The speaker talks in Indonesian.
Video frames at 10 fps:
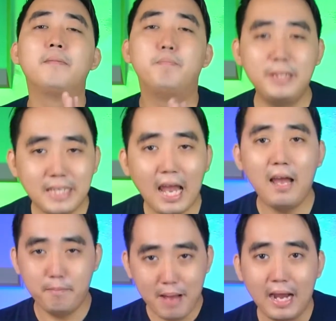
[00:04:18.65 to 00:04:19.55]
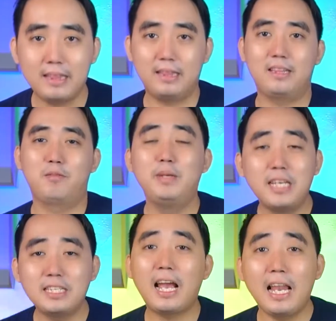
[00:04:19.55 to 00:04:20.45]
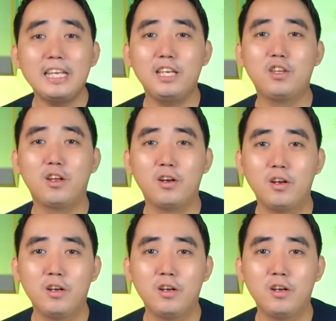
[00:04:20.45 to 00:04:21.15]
Bisa banget, bisa sekali gitu loh.